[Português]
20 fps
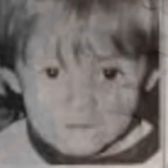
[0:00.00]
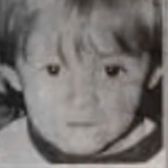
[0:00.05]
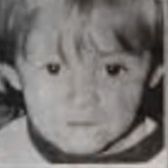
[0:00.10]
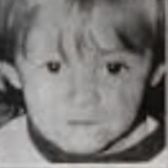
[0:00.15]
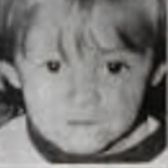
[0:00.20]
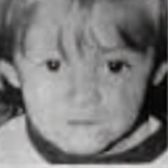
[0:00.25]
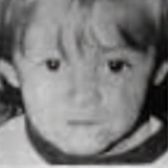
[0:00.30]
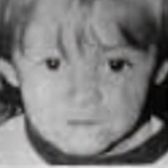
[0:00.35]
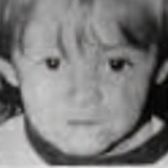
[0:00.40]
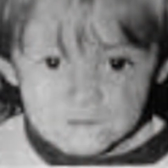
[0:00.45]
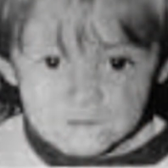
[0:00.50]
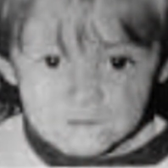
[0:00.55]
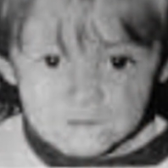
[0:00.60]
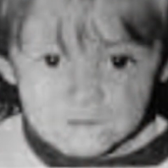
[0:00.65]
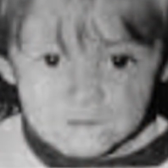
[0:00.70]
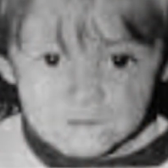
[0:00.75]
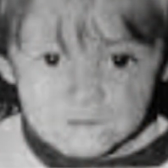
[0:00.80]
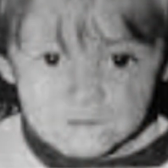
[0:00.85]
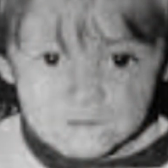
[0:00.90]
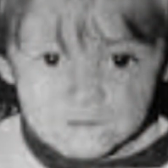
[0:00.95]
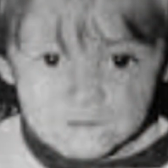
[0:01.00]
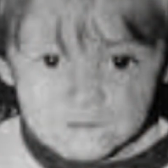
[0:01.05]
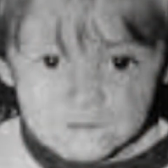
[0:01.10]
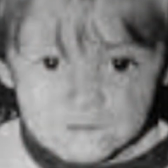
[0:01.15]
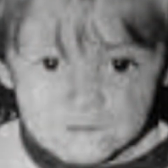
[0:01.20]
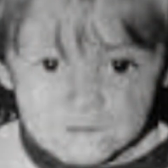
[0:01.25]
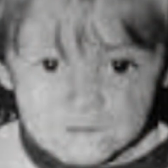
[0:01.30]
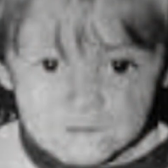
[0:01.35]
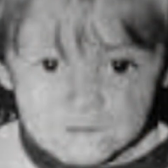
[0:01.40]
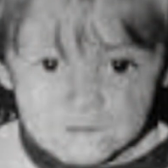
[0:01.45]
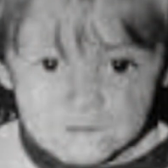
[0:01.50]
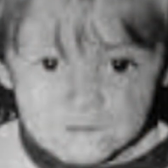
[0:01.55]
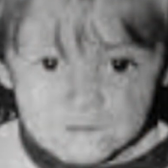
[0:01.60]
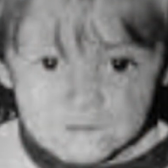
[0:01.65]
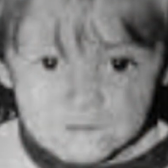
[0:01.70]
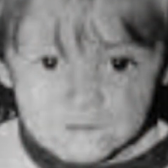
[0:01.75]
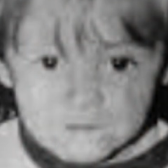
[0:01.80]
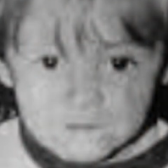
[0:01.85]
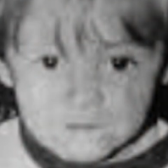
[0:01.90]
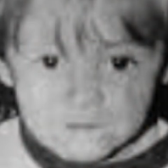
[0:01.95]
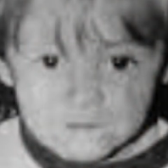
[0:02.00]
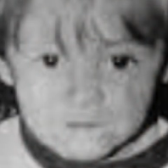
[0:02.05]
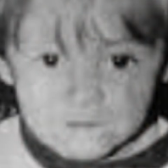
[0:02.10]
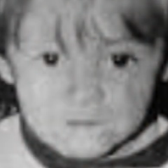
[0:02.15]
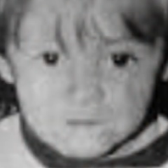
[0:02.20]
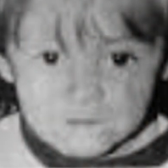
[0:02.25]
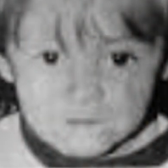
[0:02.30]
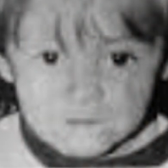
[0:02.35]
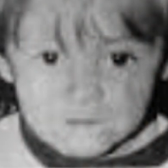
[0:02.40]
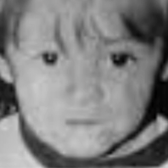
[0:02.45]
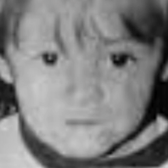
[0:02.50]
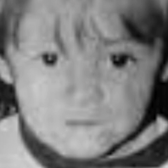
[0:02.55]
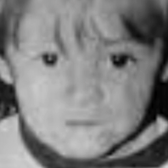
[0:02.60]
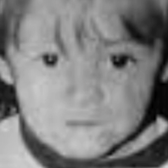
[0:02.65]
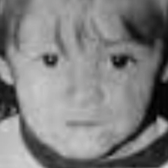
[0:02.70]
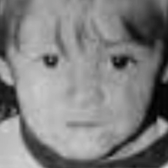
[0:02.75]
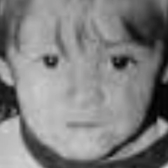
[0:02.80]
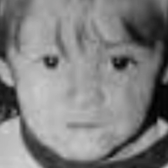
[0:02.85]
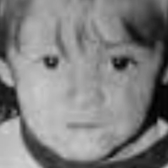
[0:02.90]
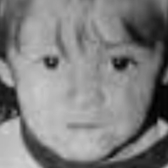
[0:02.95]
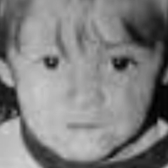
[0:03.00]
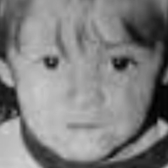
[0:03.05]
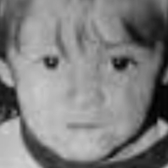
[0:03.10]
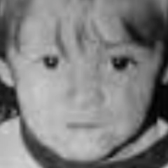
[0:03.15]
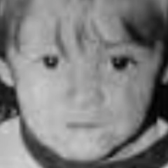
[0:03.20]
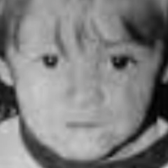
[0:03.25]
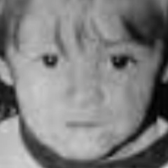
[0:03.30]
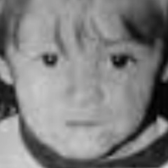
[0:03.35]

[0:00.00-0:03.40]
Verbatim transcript: com um sequestro envolvendo criminosos adultos,